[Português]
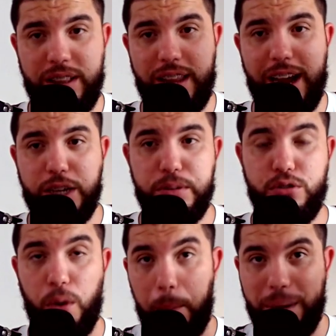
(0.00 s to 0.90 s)
entre aspas,
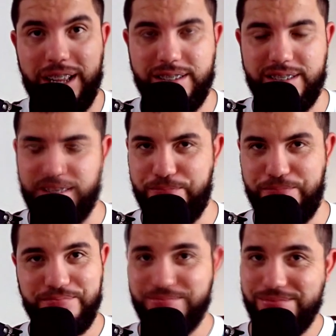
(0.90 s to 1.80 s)
surpresa
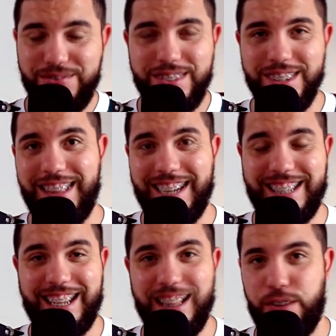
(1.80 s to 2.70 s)

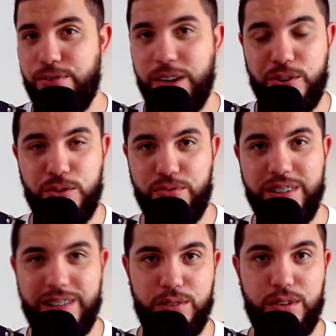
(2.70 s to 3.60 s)
nesta quinta-feira, eu não vi
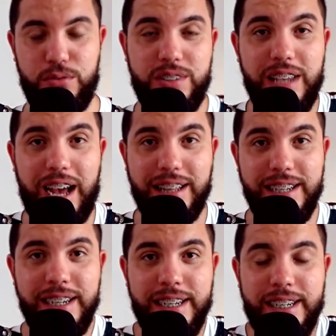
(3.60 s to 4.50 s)
sendo
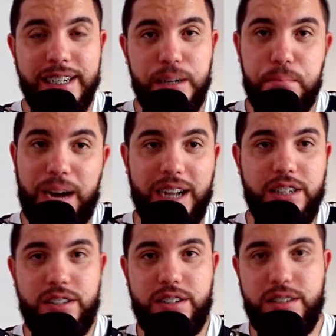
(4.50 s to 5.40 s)
anunciada,
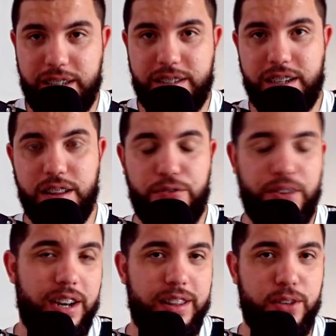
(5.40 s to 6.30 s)
mas nesta
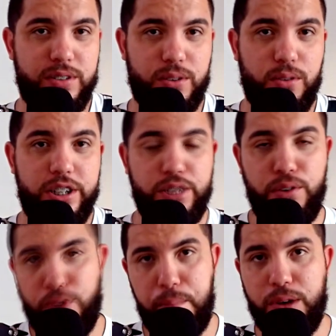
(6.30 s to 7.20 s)
quinta-feira ele deu essa coletiva
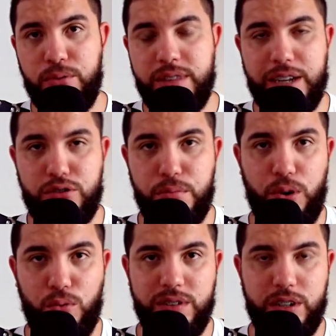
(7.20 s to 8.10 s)
e foi perguntado sobre
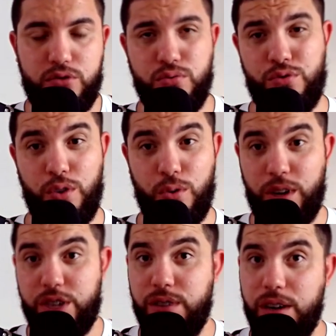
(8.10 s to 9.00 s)
alguns assuntos. Foi uma
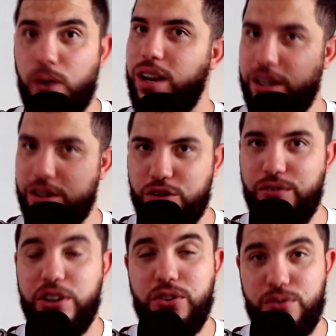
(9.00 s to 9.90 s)
coletiva, olha só,
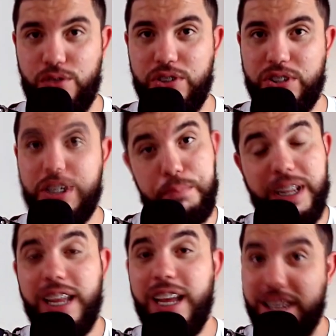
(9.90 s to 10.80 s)
vejam só vocês,
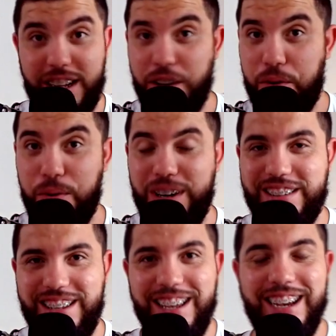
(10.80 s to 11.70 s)
pequena, que
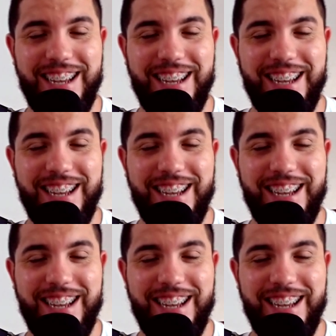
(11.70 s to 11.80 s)
coisa, hein?